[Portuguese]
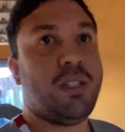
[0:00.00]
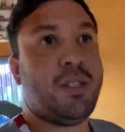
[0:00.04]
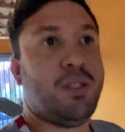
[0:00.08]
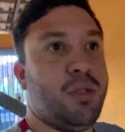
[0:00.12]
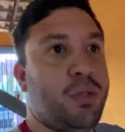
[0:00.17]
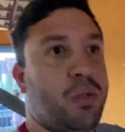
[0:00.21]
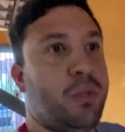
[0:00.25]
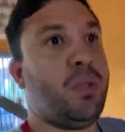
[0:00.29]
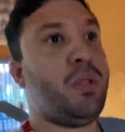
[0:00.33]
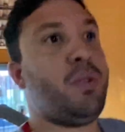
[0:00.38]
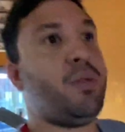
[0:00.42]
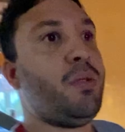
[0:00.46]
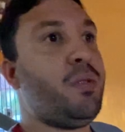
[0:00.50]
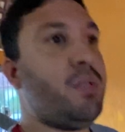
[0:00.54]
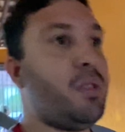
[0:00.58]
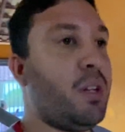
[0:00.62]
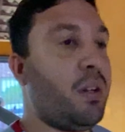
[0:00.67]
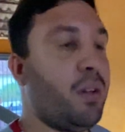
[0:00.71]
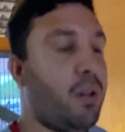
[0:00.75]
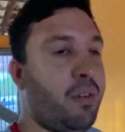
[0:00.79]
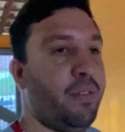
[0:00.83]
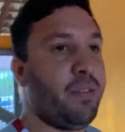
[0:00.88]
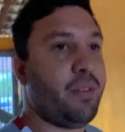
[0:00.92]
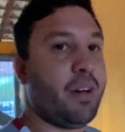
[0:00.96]
18,
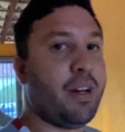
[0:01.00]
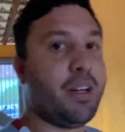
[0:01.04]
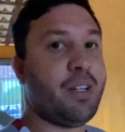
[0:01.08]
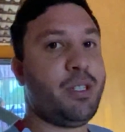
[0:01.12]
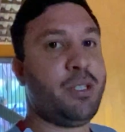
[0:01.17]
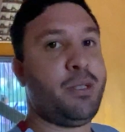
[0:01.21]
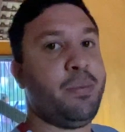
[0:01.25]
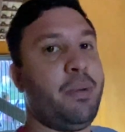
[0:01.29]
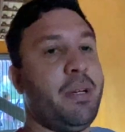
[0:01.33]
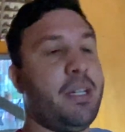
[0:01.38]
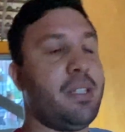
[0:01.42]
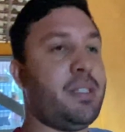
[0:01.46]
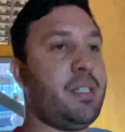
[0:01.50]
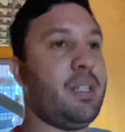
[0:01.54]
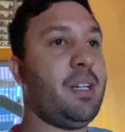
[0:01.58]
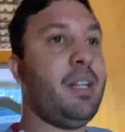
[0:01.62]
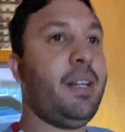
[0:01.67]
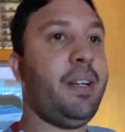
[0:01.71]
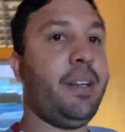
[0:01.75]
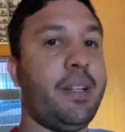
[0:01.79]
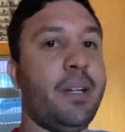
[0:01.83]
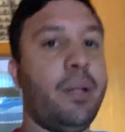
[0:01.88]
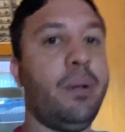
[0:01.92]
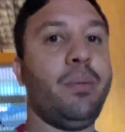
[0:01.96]
19, horário de
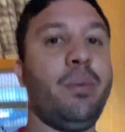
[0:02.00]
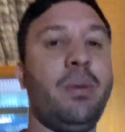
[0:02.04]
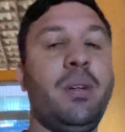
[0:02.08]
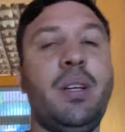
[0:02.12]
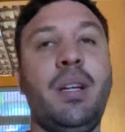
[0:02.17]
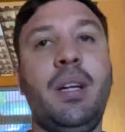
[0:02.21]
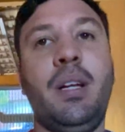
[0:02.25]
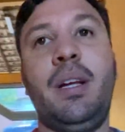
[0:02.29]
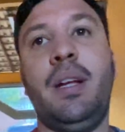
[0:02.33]
Brasília, então